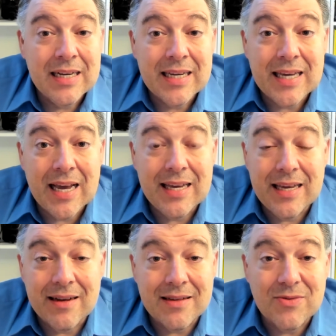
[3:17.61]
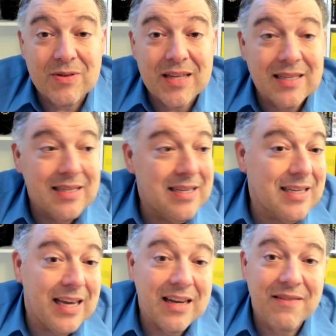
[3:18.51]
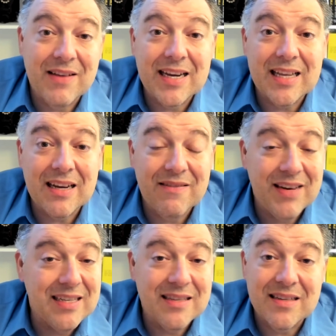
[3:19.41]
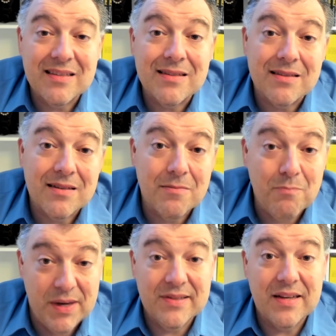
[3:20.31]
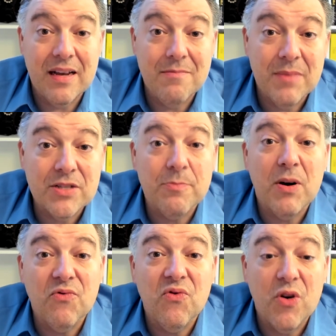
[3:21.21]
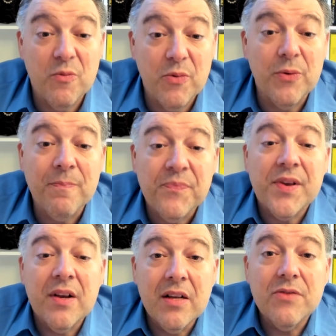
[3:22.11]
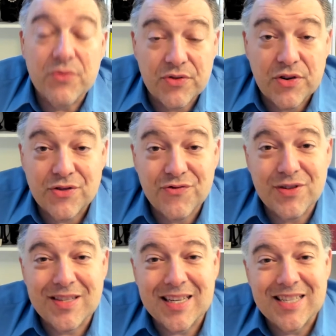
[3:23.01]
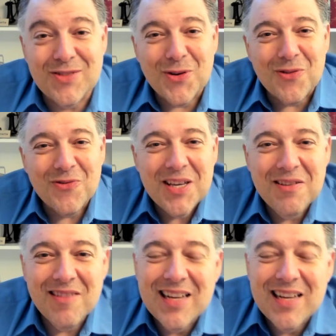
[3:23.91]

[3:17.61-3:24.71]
qu'il ait 70, 80, 90, personnellement, je m'en fous un peu. Tout ce que je veux, c'est qu'il survive